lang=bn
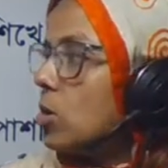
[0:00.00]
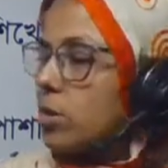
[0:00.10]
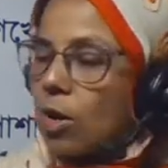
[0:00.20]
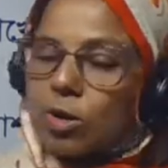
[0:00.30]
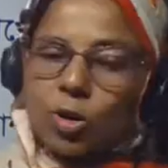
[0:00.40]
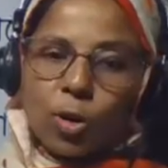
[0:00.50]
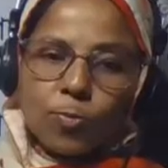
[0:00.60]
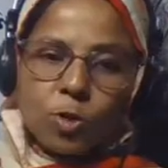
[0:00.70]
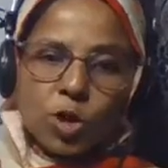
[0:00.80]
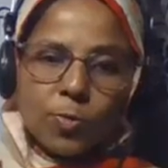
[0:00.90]
তাহলে
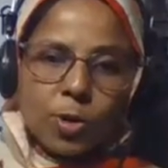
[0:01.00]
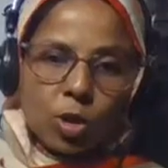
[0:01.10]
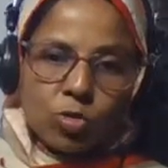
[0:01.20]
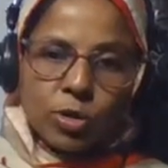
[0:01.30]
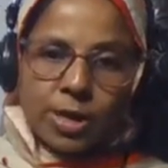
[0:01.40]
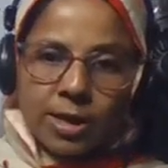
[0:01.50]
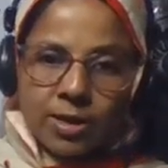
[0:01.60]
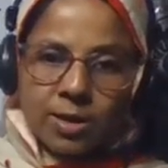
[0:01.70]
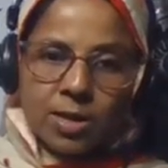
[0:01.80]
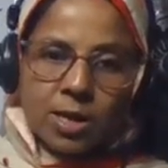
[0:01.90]
রপ্ত শব্দের অর্থ কি
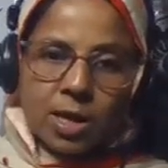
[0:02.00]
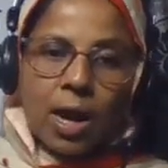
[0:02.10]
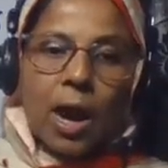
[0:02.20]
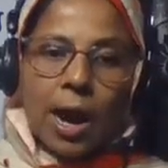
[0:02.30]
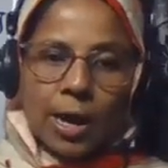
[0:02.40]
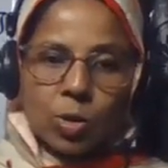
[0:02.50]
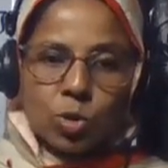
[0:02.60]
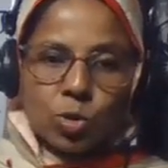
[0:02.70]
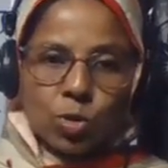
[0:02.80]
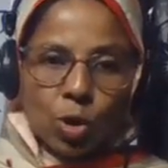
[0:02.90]

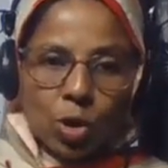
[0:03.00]
আয়ত্ত